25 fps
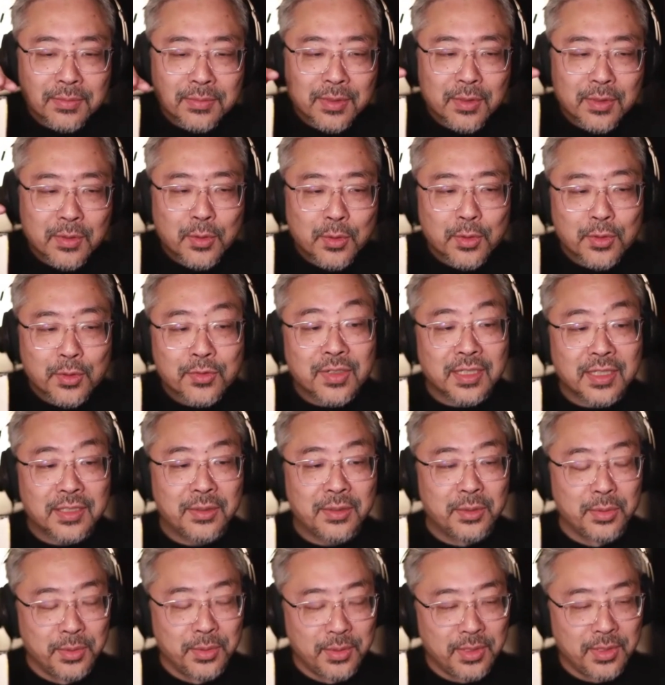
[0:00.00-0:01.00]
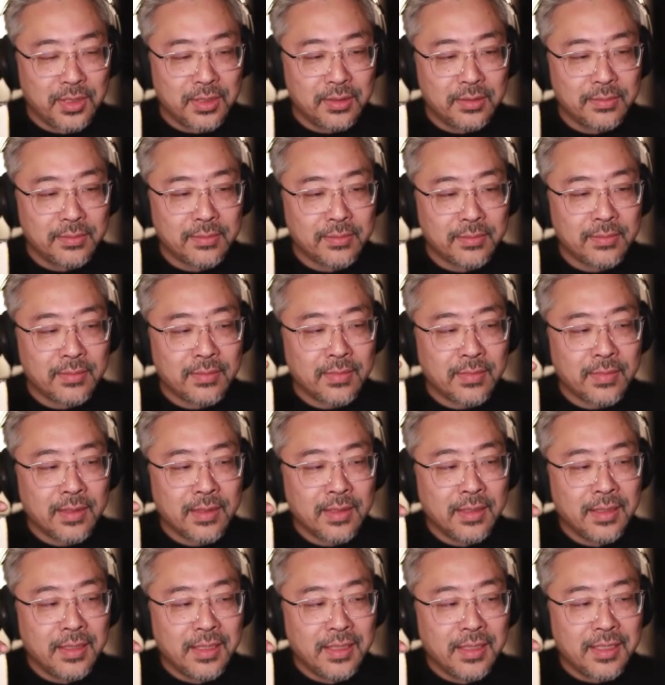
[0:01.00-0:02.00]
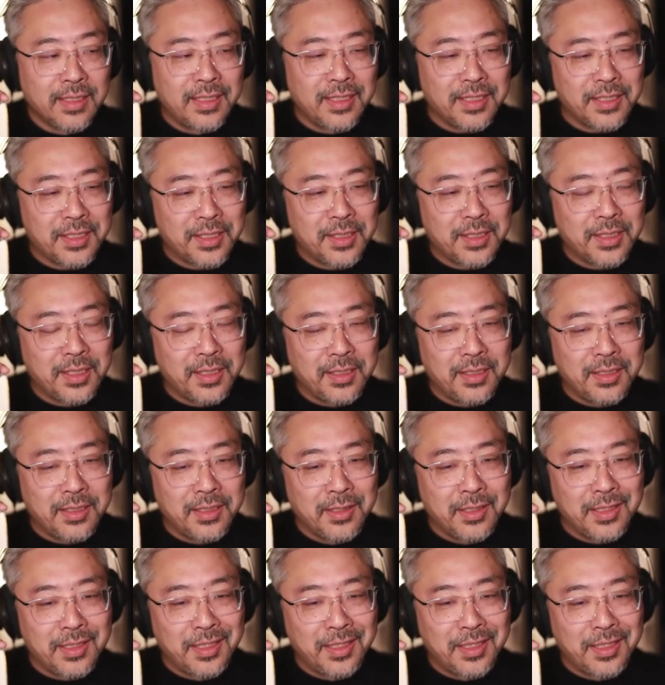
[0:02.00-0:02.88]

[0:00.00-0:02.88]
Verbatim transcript: curvatura, que acho que tem